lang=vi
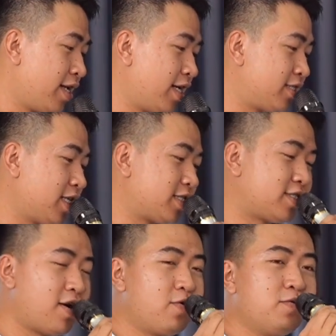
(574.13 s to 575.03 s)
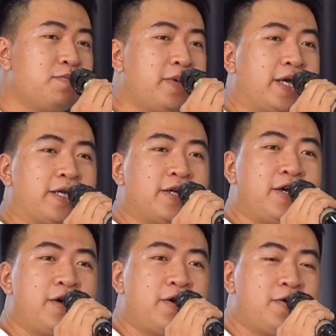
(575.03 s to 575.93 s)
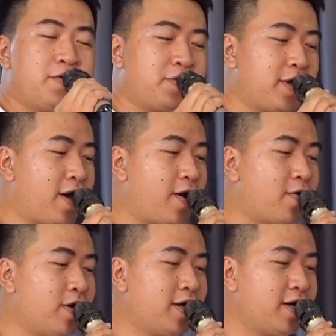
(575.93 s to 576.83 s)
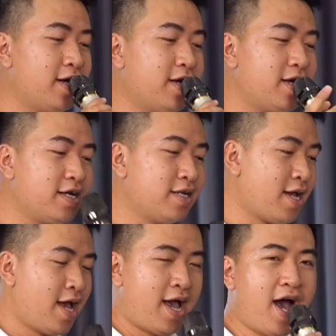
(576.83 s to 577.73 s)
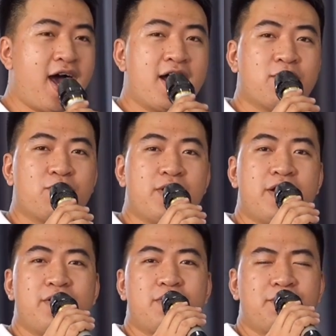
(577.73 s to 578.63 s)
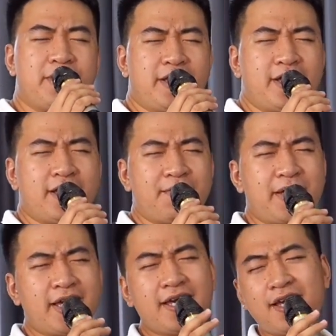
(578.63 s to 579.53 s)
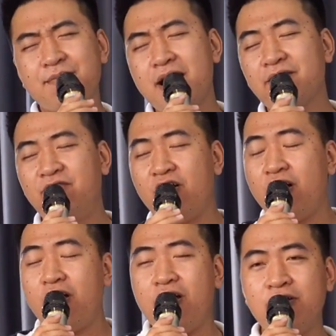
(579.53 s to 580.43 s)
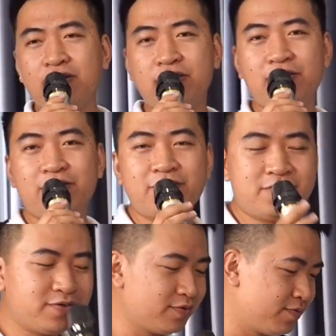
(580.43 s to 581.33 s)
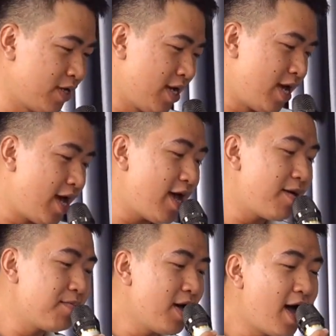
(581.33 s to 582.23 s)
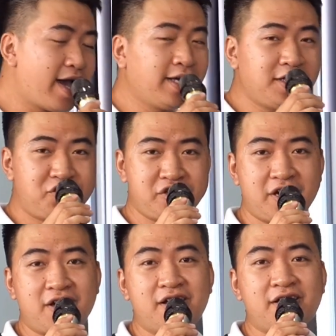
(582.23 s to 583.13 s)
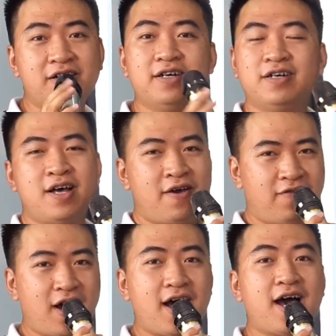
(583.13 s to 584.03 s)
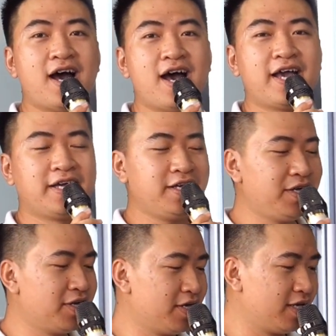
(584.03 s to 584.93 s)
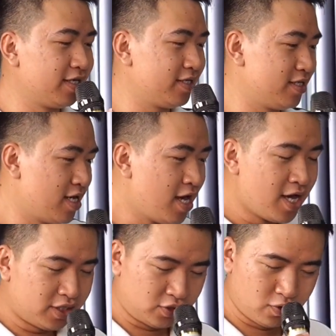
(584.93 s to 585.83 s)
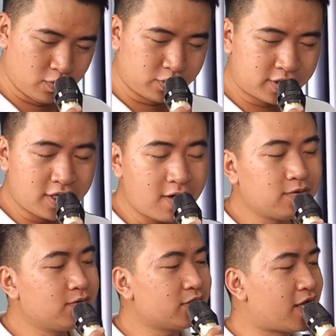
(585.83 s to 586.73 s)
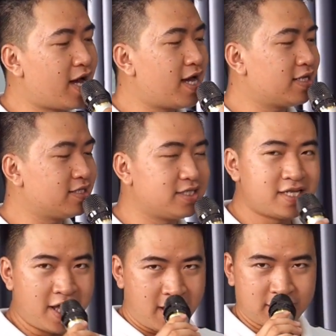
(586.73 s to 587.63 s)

để rồi sống mình yêu nhau hơn I will be be back for you em hãy chờ và hãy đợi dù sống tan